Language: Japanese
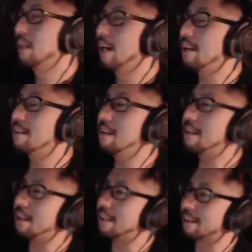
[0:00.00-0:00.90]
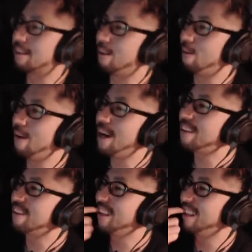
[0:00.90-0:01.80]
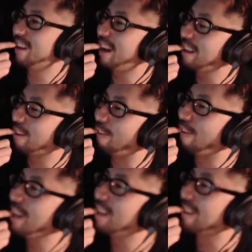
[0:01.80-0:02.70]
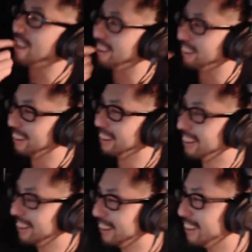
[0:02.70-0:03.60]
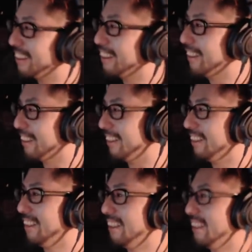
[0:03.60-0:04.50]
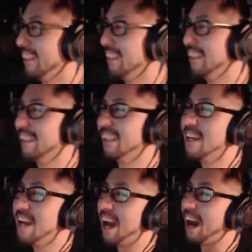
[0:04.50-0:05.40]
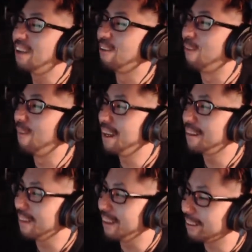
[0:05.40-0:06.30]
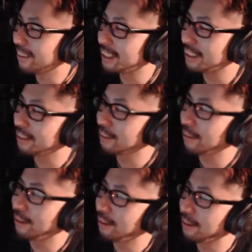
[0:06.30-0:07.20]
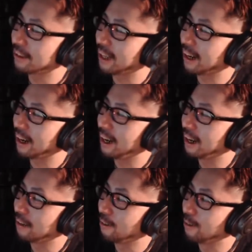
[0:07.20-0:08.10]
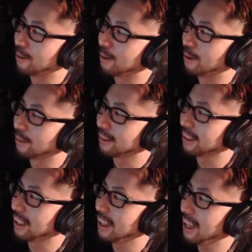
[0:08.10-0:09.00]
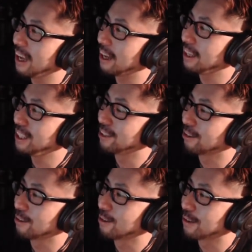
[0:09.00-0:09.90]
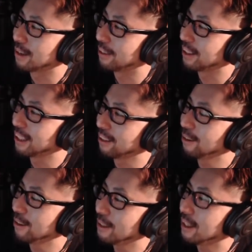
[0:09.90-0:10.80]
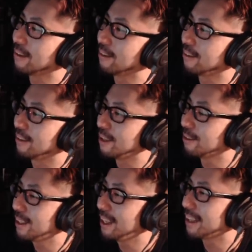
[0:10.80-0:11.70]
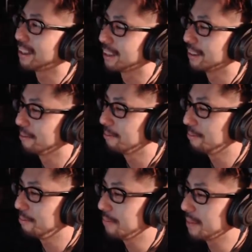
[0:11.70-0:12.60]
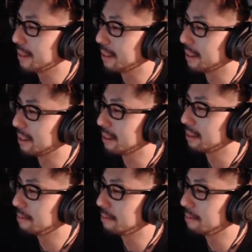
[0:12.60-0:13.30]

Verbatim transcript: 覚醒剤じゃなくてホワイトニング、歯のホワイトニング、うん、歯のホワイトニングの写真とかをだからこういう風に送ってきて印象操作をしてくるっていう風に言ってたじゃん、うん、